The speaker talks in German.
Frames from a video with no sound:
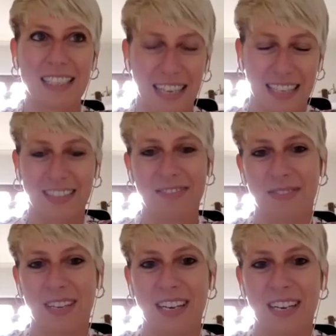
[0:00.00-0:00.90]
denn
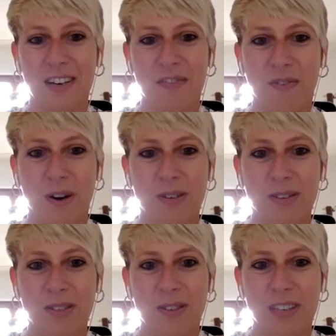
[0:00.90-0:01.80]
wir äh, freuen
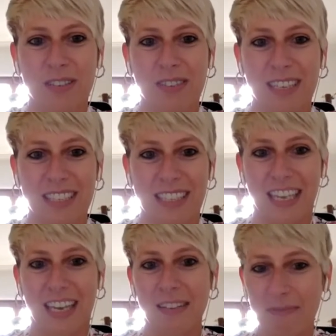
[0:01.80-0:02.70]
uns heute wirklich
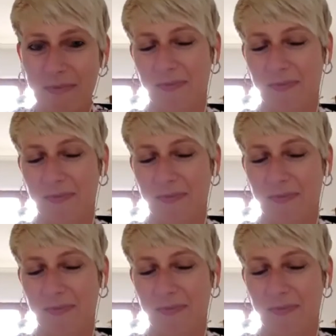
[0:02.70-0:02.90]
sehr.